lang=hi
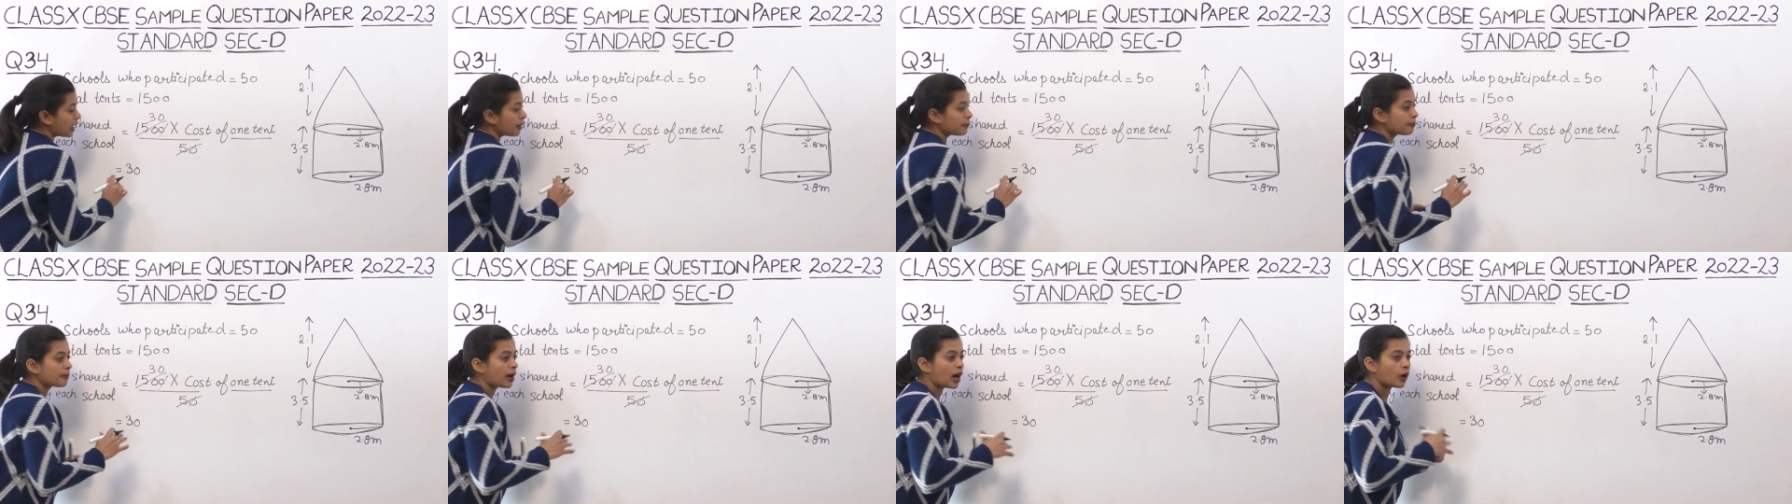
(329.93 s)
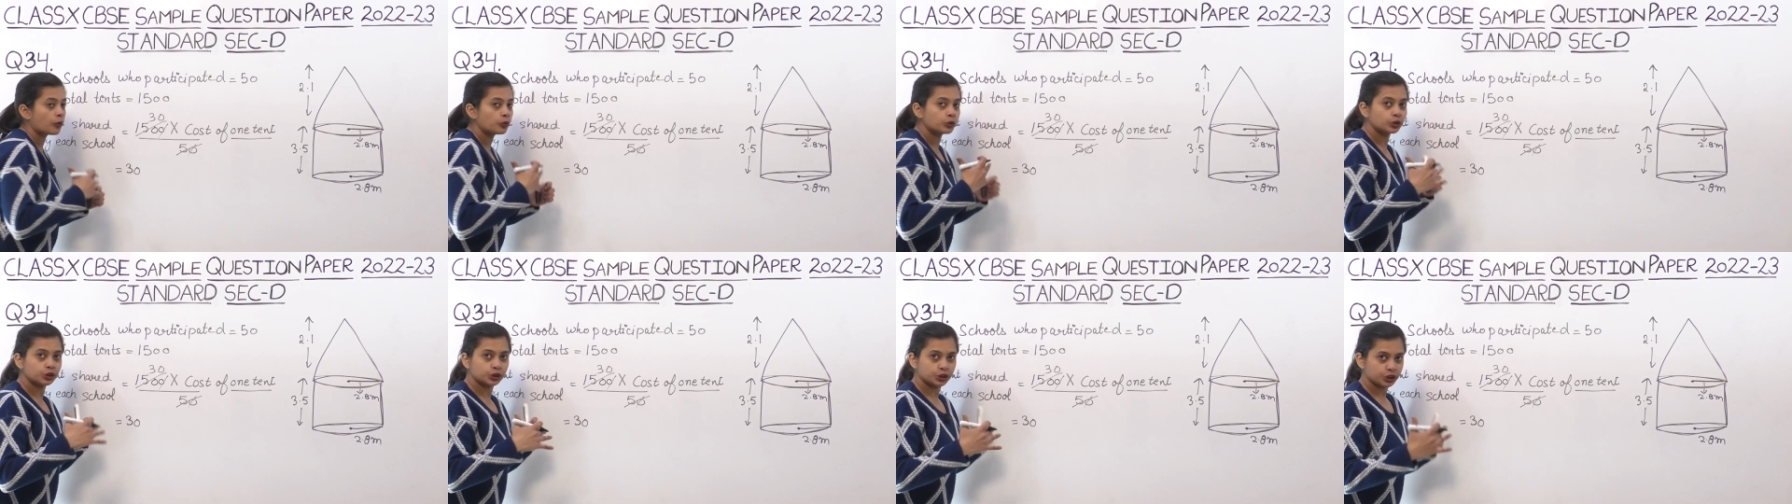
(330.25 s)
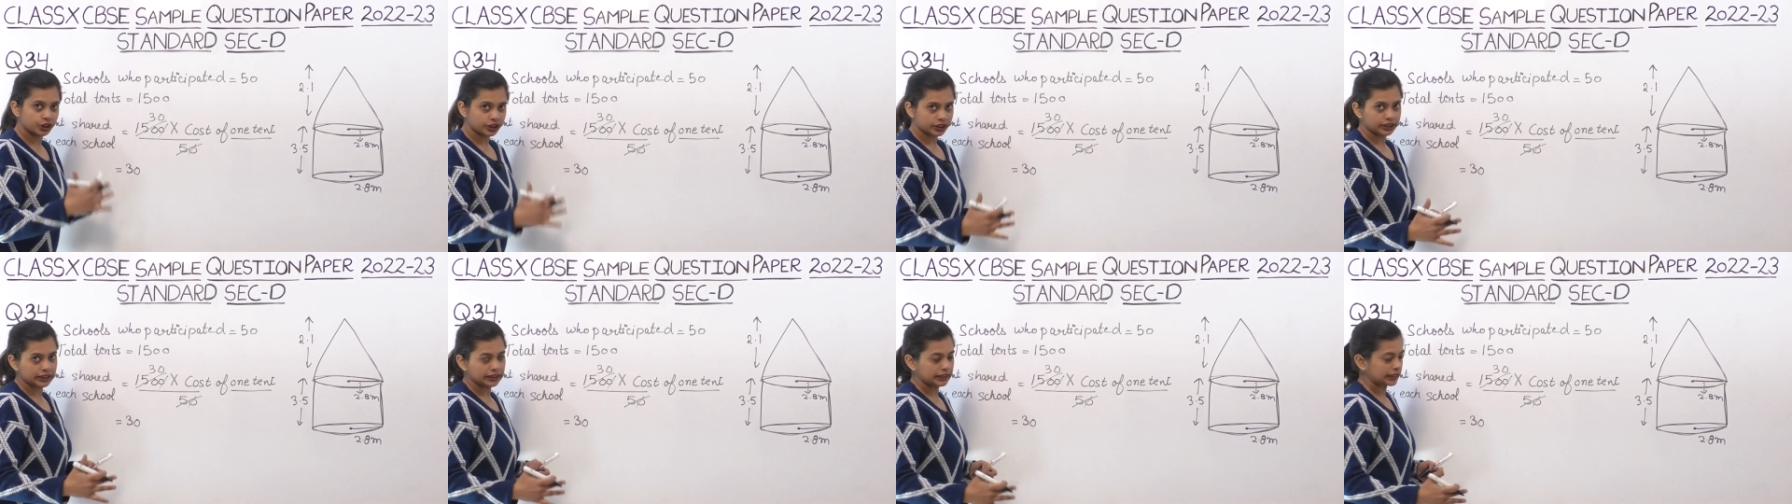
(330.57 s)
अमाउंट
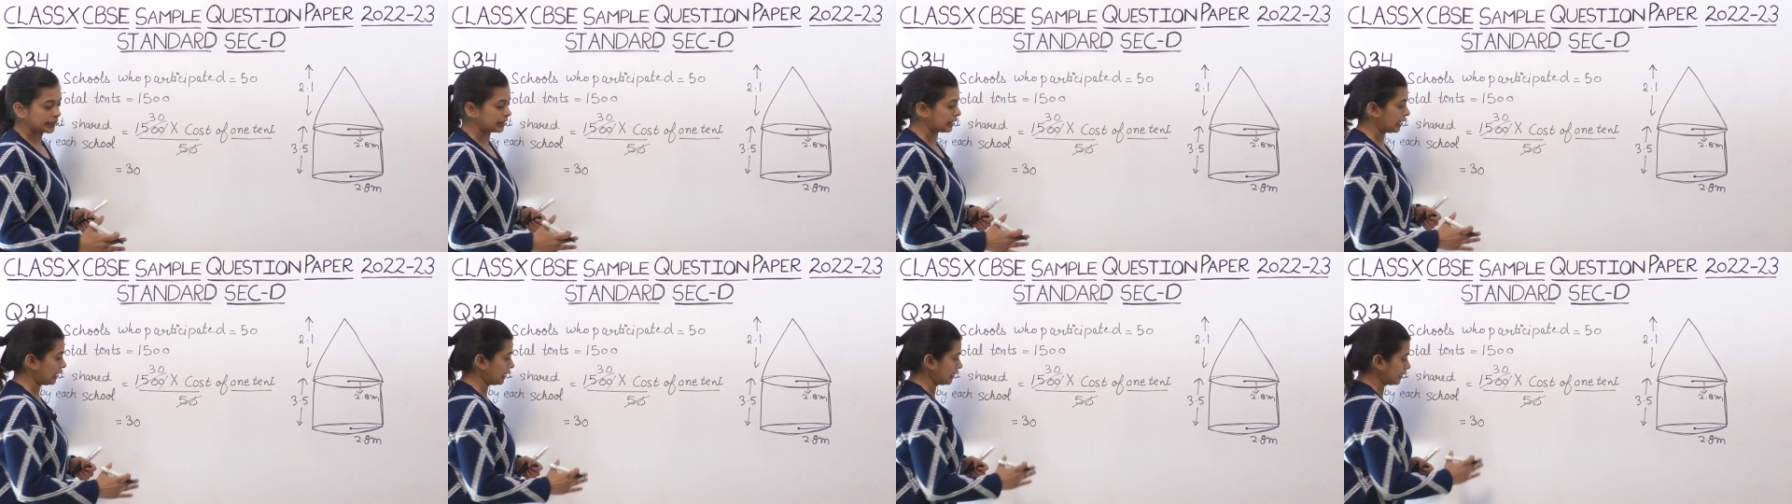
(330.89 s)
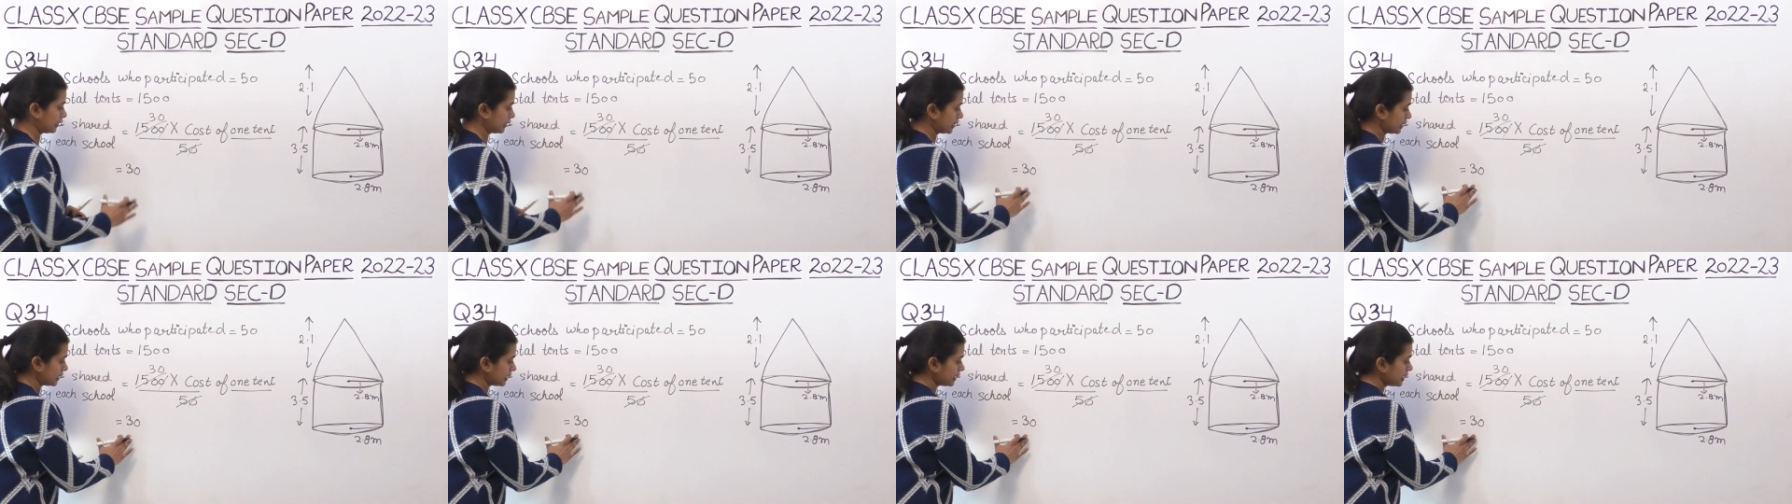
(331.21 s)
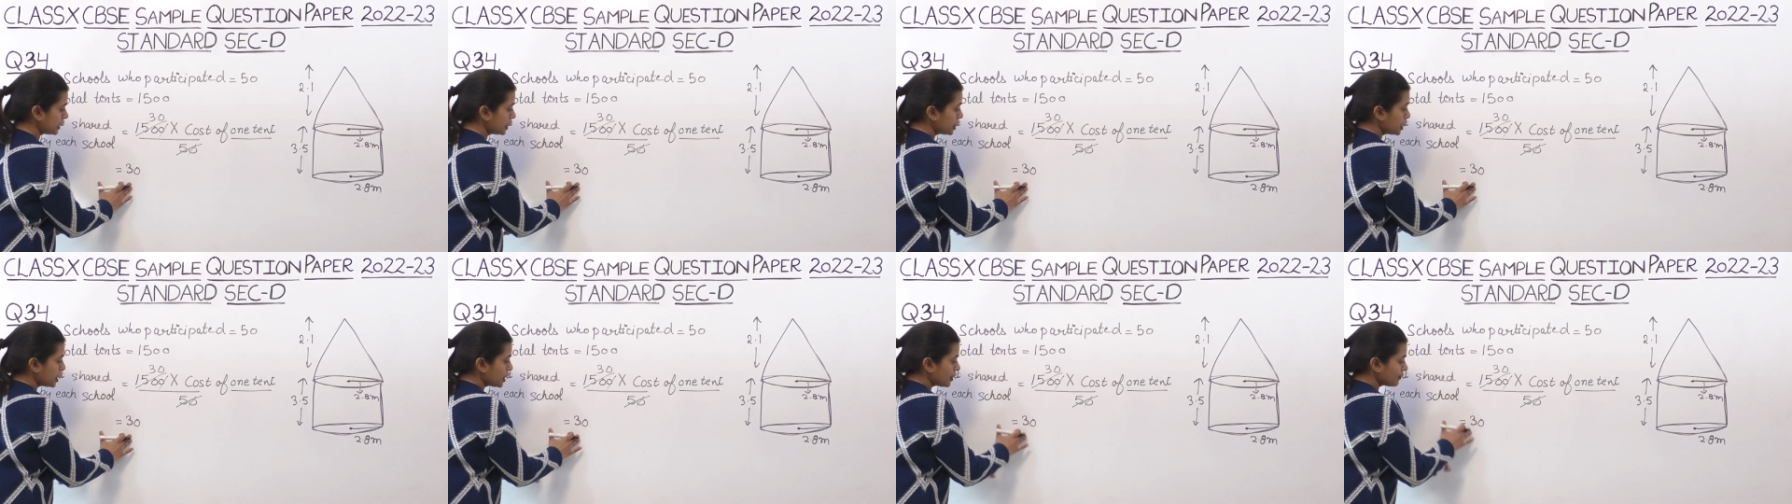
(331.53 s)
शेयर निकालना है